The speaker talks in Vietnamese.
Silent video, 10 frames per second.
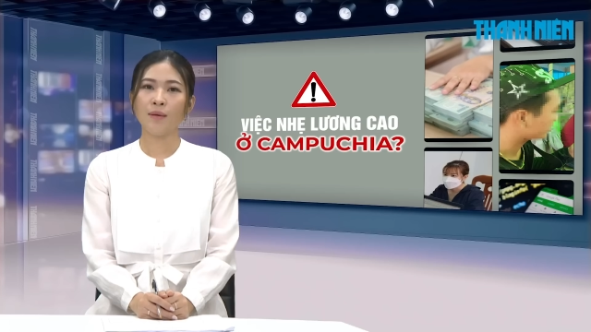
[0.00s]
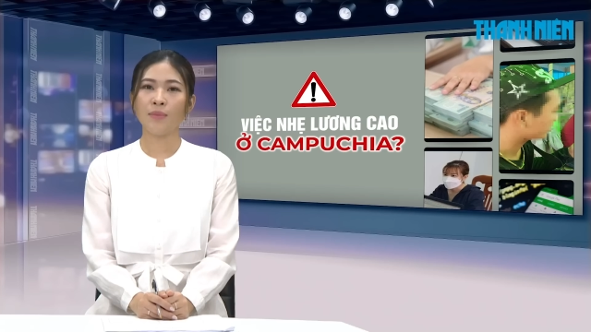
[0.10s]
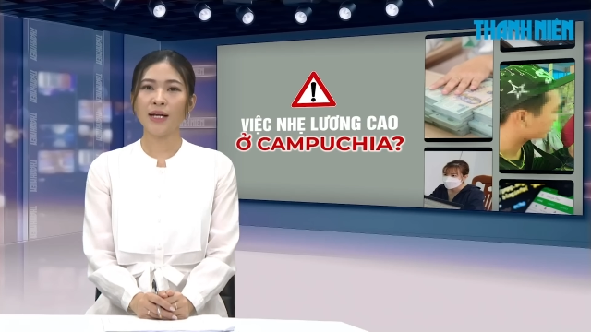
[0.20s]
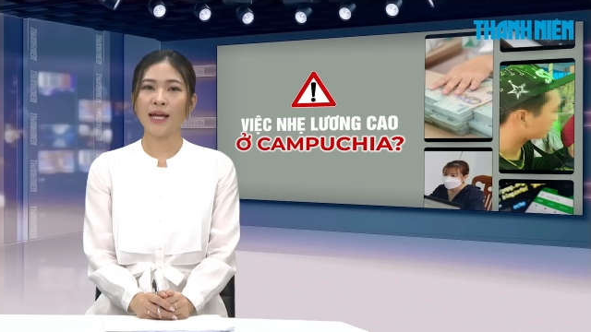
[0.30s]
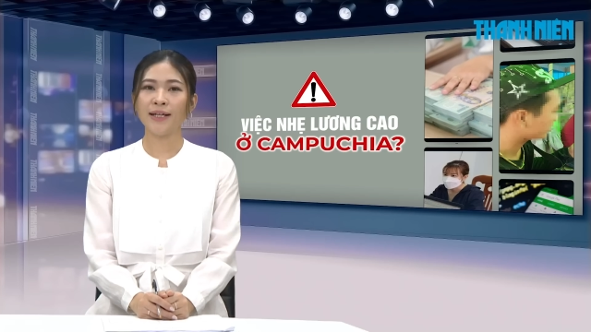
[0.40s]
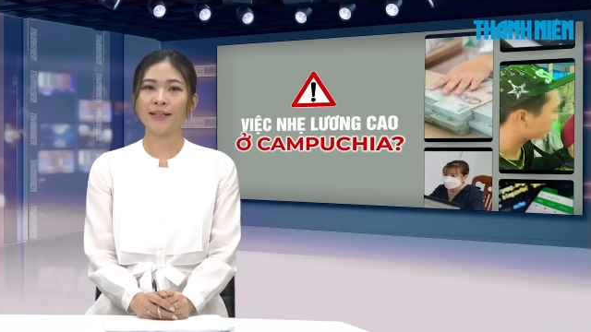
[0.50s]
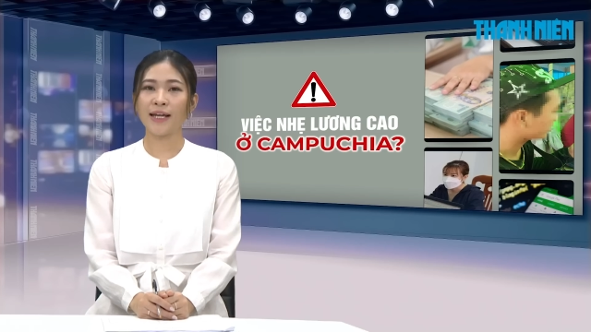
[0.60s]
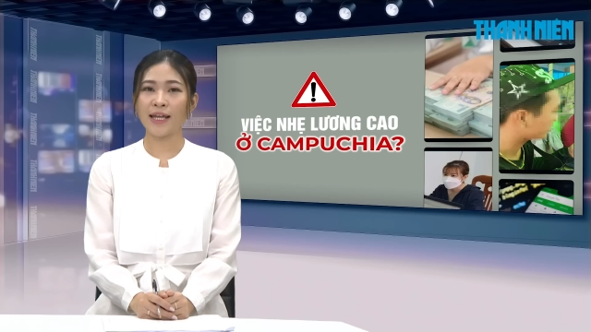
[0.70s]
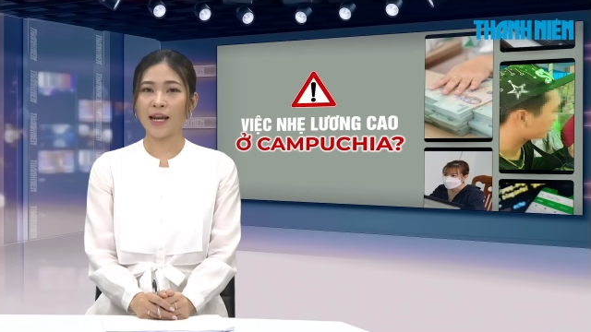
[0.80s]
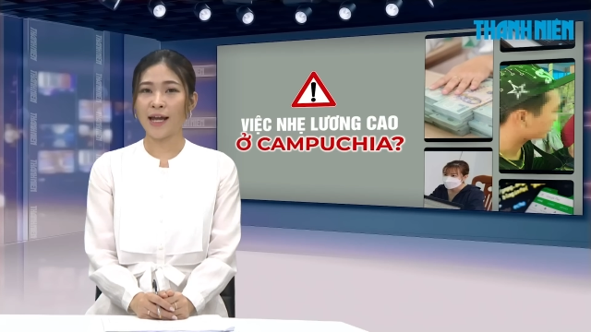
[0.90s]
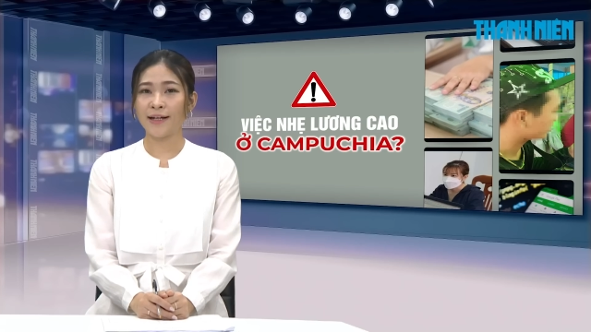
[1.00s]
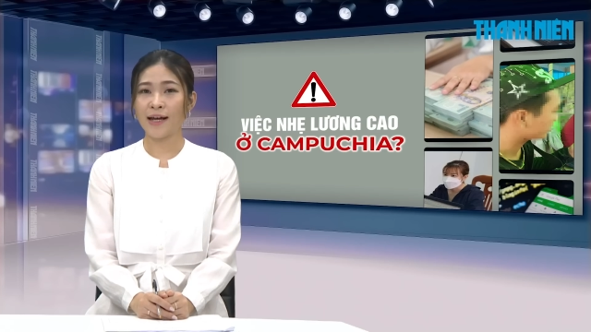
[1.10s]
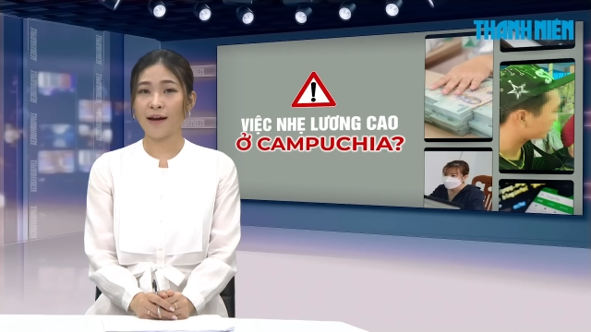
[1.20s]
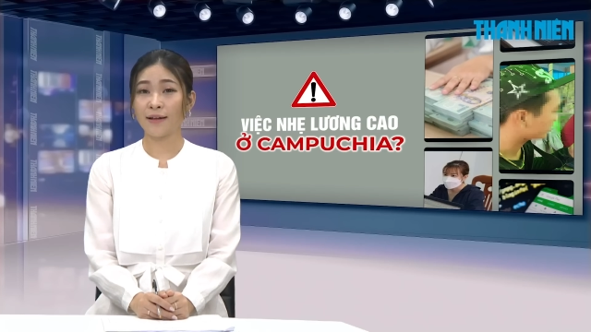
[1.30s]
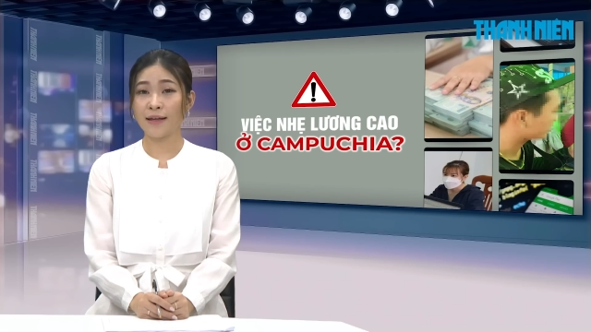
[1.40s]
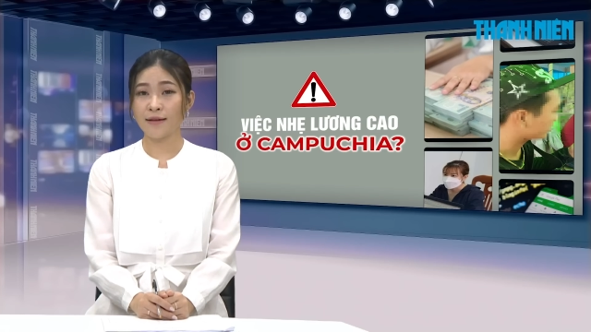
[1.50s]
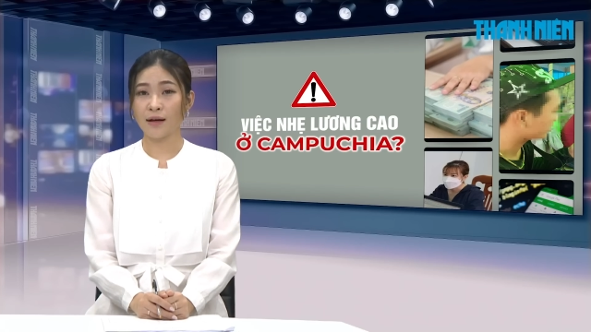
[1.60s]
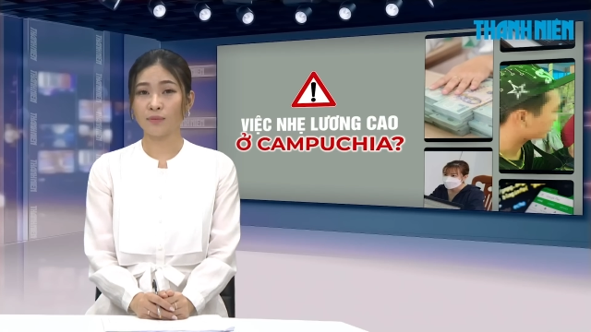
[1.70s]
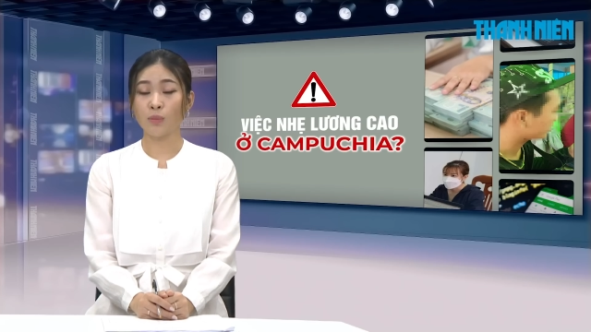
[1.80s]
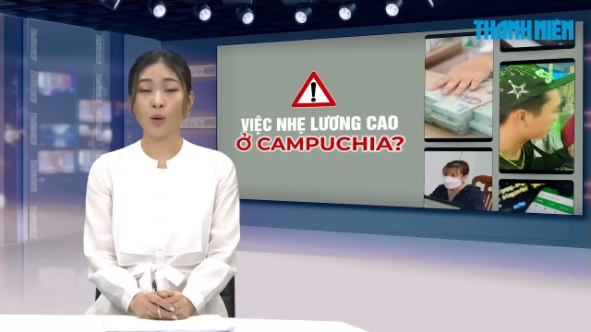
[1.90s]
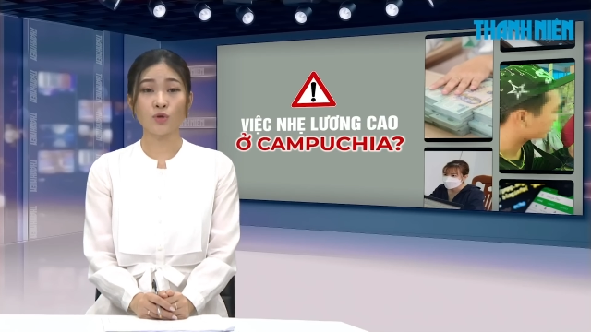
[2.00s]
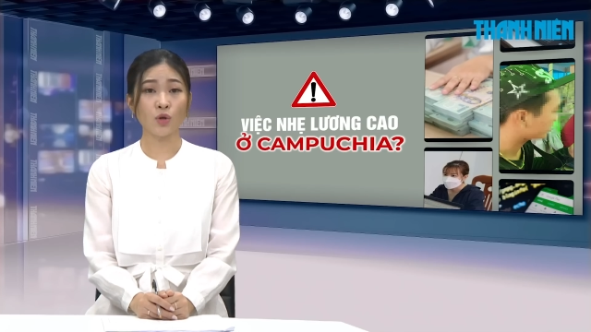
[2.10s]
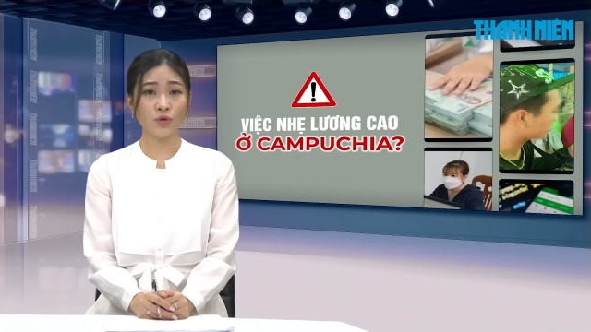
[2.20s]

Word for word: Mới đây, tại Gia Lai đã ghi nhận một số